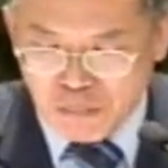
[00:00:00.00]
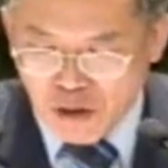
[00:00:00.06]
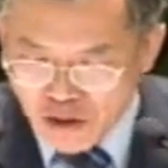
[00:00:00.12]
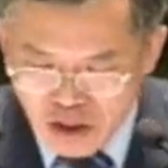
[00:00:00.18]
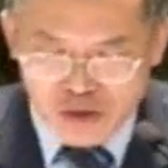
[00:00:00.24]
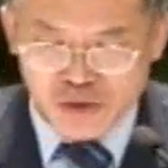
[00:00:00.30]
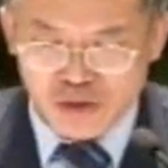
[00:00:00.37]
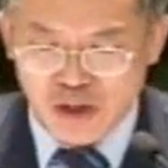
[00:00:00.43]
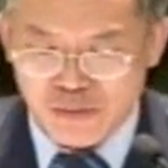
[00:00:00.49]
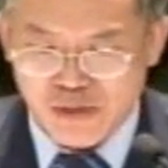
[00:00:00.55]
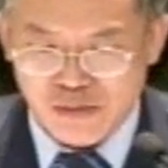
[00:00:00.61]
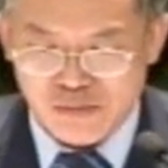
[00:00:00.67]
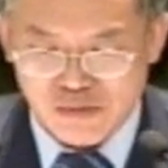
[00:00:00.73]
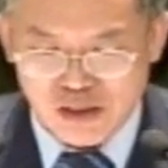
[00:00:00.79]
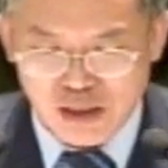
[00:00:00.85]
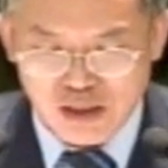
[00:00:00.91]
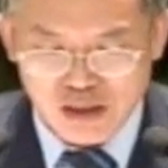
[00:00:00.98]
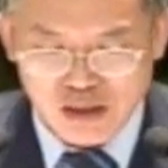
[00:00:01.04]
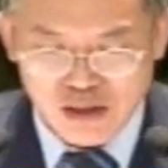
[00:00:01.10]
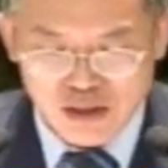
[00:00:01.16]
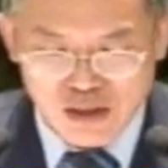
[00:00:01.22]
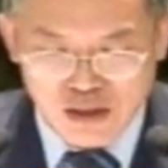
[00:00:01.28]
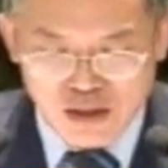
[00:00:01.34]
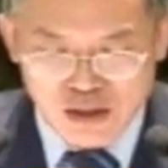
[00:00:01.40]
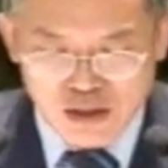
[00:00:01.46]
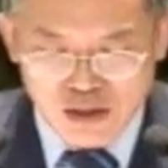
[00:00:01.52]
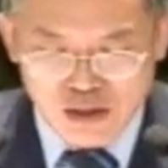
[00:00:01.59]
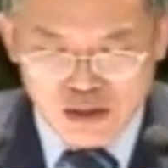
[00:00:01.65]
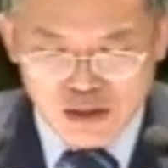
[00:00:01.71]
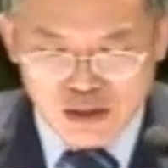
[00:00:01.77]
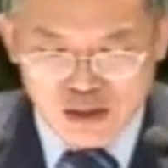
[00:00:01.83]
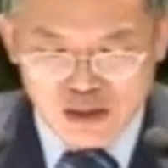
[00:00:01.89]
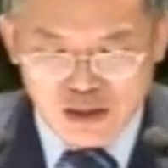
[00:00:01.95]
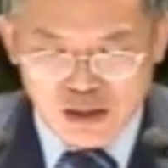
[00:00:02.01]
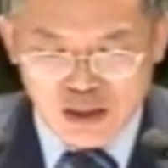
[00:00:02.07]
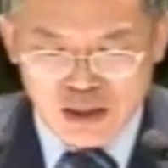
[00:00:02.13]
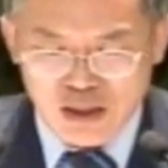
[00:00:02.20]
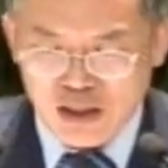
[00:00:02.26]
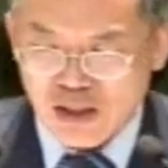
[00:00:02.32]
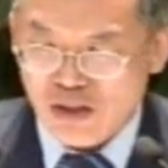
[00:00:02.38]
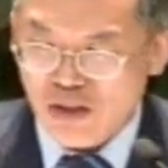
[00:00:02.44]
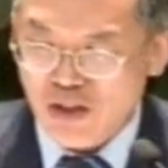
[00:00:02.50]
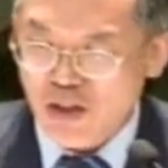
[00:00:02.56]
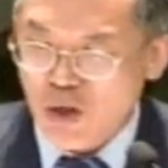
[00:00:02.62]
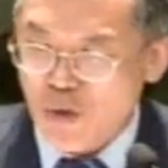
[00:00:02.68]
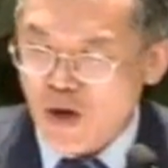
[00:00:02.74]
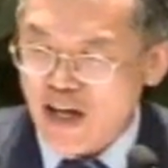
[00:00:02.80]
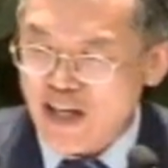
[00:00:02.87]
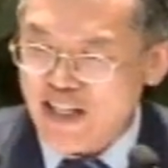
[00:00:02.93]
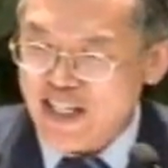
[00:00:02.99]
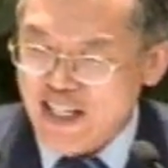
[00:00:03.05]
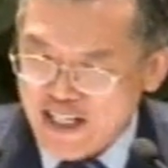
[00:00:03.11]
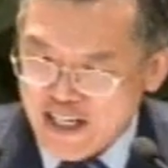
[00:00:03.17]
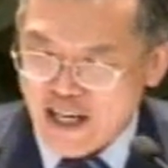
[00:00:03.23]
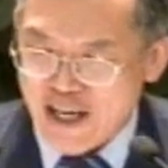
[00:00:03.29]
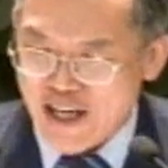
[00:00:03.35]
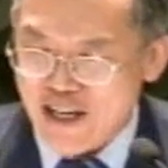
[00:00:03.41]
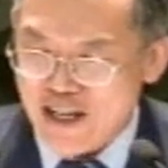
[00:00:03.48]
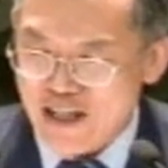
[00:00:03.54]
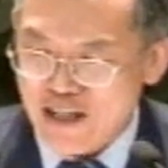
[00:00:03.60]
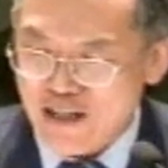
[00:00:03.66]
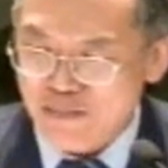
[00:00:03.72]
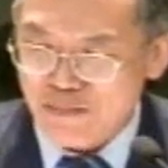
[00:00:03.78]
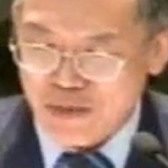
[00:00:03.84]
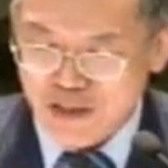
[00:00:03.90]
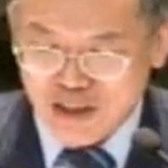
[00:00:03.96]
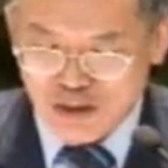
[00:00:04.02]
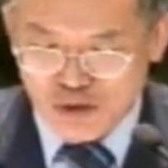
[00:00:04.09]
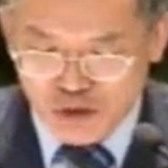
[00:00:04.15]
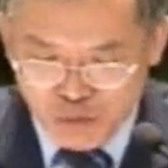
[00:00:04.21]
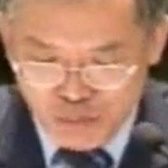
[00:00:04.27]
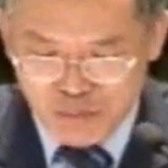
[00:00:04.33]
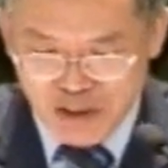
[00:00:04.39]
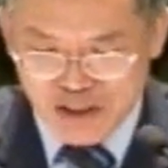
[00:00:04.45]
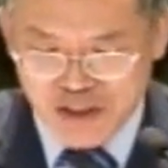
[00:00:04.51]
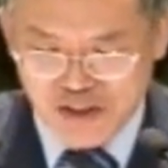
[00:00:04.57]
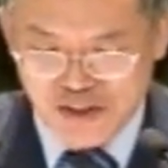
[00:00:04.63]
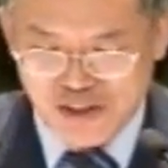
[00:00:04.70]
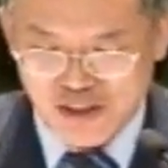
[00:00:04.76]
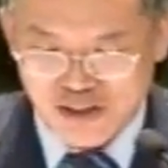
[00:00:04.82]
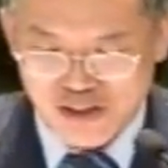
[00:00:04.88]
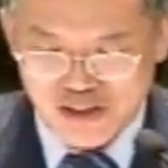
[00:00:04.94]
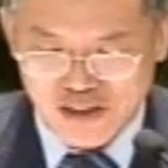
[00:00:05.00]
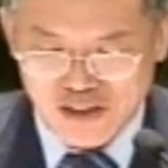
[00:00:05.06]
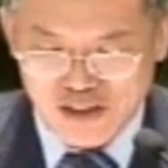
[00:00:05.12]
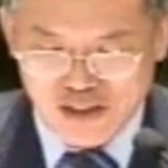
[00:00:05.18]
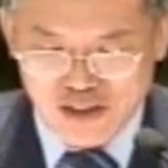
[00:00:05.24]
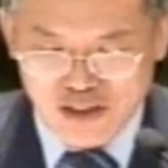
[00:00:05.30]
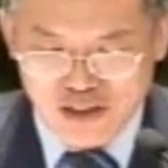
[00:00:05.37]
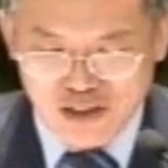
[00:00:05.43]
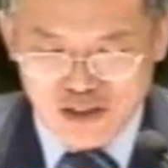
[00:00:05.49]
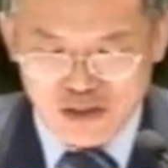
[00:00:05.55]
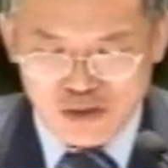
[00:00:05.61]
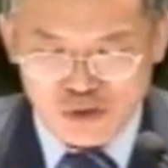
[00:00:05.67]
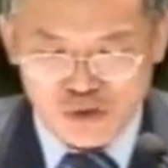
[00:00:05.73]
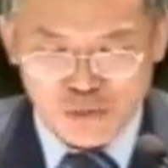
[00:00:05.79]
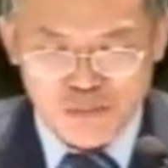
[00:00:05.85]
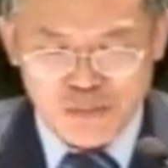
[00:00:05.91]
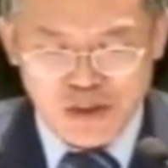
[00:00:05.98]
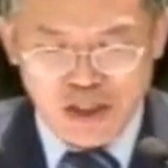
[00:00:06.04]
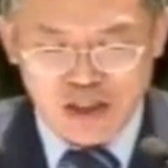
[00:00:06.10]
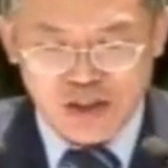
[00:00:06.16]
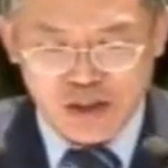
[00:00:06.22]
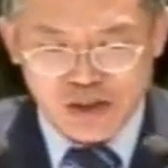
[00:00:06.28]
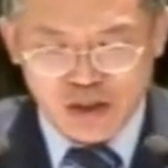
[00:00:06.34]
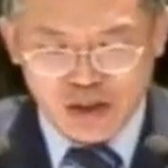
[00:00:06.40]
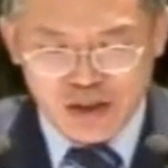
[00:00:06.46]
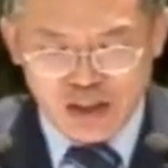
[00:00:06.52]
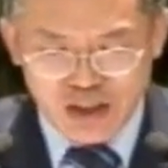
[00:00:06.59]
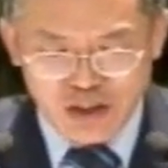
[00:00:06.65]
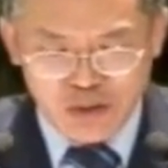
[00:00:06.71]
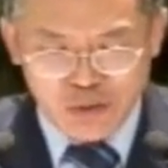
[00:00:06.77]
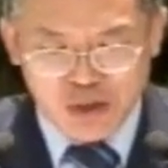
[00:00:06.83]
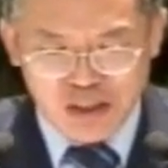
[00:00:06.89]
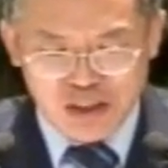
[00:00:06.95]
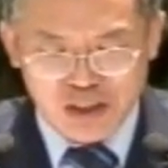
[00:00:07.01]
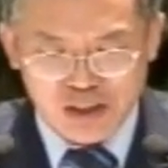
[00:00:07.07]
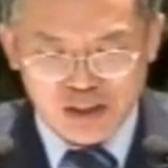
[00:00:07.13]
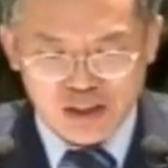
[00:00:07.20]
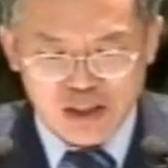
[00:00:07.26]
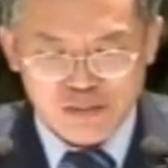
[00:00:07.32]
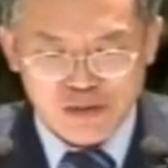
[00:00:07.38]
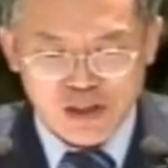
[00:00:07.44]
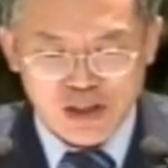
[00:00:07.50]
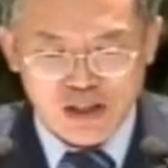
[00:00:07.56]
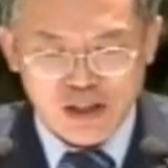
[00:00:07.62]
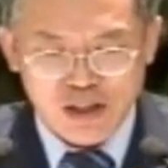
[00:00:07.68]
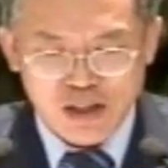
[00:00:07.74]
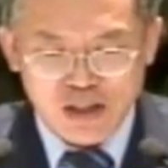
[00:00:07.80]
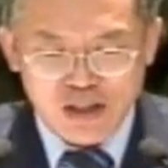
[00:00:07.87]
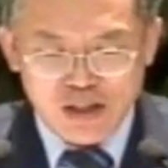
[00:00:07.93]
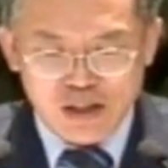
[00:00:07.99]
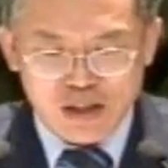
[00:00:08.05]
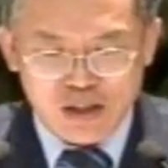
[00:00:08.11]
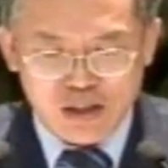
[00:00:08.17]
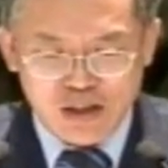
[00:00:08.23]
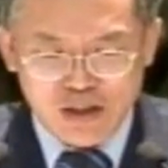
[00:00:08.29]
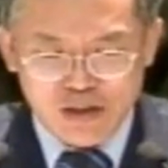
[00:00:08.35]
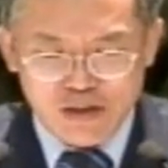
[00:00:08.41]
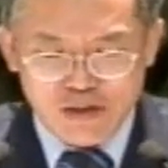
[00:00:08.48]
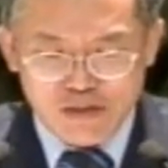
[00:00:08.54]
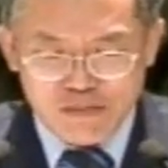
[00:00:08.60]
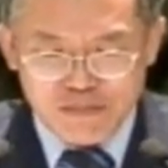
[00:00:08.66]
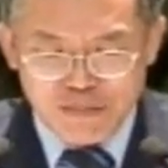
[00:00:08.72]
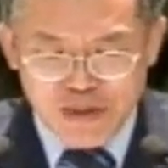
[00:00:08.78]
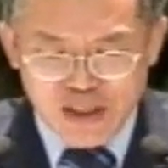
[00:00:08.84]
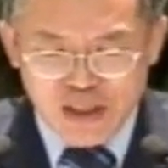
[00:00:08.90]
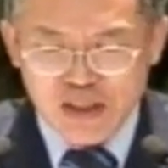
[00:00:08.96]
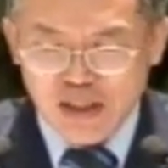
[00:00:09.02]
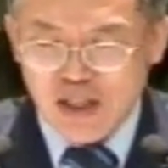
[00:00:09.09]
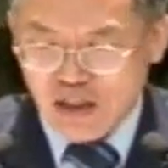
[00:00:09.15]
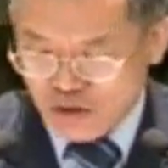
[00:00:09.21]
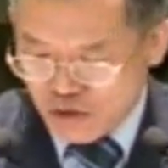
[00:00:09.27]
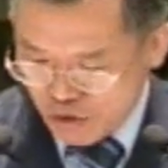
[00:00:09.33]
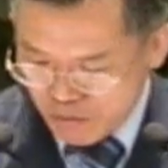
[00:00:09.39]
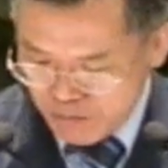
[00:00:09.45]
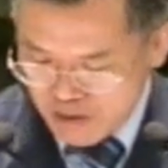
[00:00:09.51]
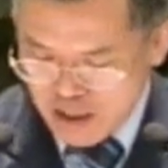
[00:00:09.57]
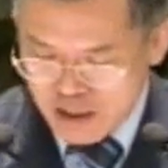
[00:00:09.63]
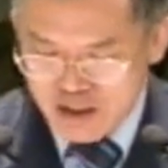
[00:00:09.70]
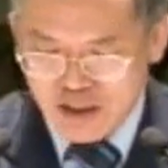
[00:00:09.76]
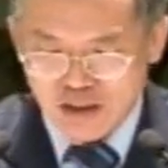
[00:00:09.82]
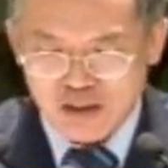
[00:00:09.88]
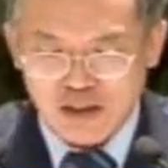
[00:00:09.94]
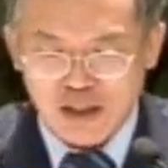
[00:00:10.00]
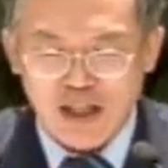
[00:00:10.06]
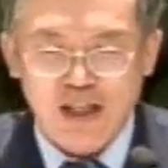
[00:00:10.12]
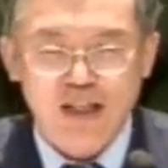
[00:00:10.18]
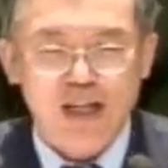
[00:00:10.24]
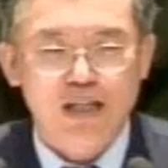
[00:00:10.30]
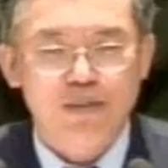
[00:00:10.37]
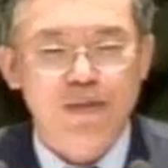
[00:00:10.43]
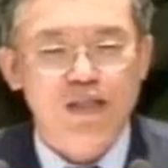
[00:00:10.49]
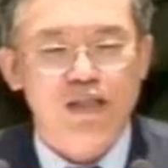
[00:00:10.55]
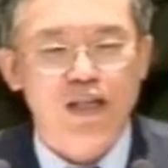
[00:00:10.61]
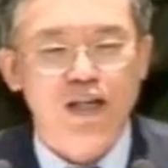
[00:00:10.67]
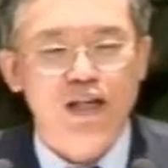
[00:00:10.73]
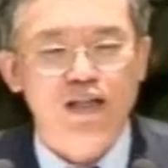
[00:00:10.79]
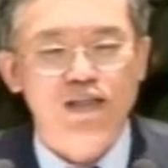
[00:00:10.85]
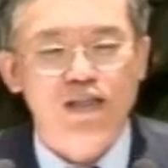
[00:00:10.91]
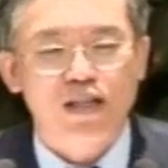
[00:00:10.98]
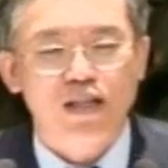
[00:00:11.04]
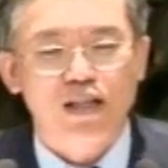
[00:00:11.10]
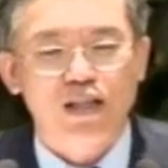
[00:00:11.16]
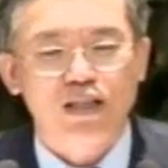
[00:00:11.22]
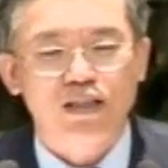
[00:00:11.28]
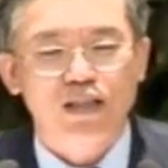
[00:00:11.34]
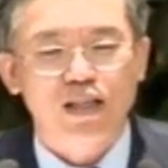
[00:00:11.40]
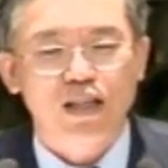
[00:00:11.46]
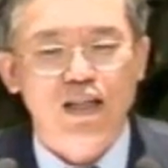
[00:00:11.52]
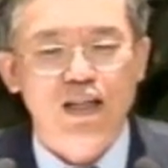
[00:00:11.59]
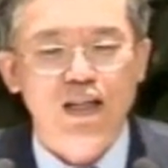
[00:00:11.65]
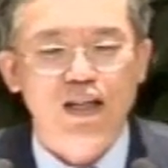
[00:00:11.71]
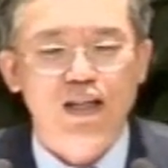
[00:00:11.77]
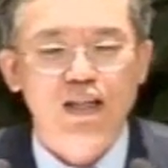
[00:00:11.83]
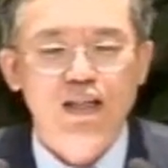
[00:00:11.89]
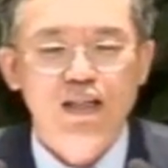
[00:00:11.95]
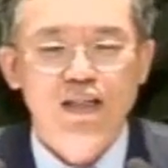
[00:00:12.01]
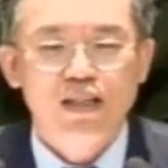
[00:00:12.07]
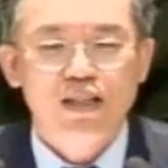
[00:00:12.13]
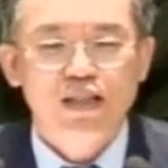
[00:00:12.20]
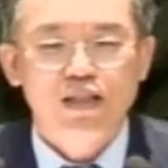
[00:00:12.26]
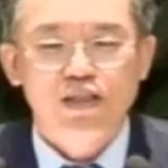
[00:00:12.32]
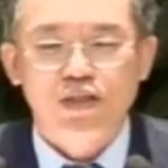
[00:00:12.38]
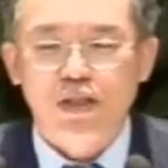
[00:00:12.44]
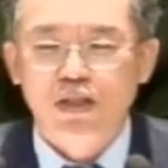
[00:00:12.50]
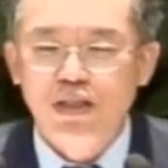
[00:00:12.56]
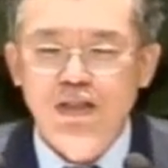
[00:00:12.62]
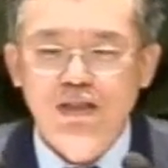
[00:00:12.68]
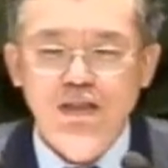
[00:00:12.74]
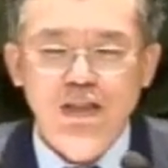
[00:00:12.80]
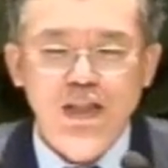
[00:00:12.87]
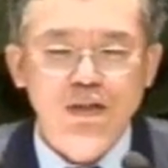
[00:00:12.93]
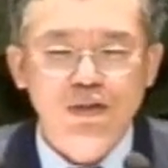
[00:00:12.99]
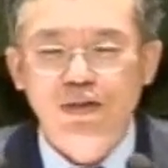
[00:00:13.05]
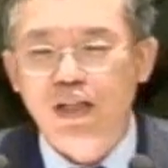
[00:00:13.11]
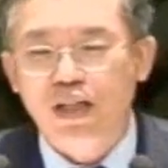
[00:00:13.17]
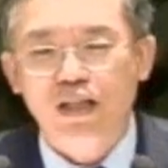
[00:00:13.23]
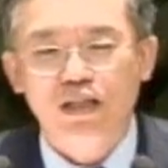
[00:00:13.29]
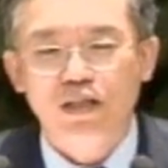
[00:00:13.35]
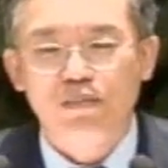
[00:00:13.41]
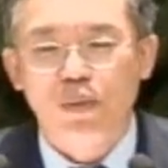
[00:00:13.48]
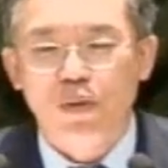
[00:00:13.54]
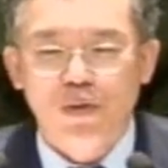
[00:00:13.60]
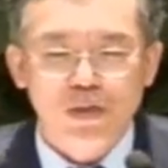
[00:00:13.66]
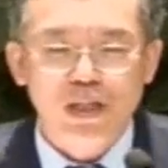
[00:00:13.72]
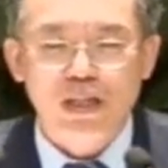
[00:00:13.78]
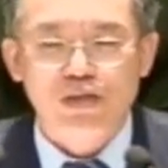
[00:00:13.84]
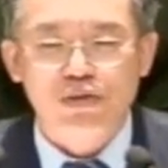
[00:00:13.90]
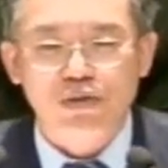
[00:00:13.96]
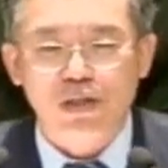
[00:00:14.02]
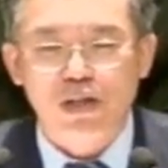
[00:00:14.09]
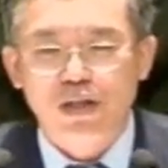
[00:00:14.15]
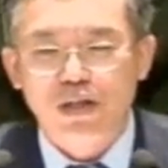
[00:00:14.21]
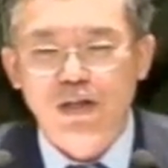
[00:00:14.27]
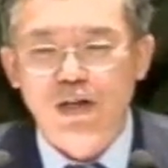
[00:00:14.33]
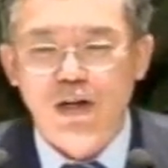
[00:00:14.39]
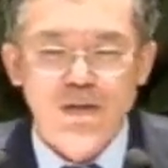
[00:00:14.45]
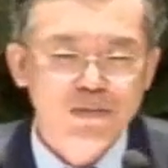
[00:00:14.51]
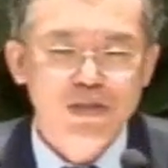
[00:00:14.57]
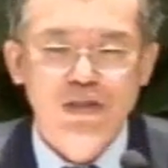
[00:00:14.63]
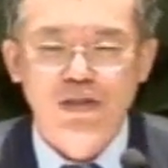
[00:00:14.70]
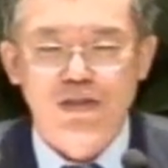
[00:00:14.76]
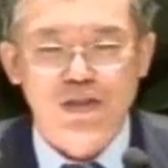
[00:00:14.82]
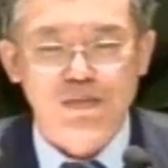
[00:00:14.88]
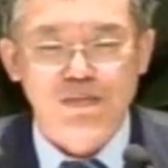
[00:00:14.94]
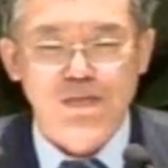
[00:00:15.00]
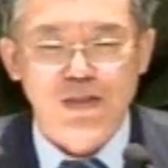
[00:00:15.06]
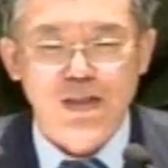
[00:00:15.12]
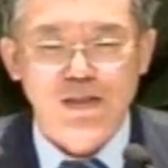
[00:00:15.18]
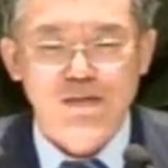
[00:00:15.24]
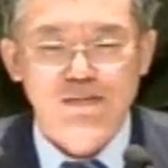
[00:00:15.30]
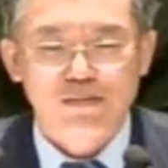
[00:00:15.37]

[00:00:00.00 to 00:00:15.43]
버릴 수가 없습니다. 하나님께서 여호와 일에 미리 준비하셨어요. 준비하셔서 인도하시기 때문에 그 미래 준비하신 그 하나님의 사랑을 생각할 때에 절대로 내일을 포기할 수가 없는 것입니다.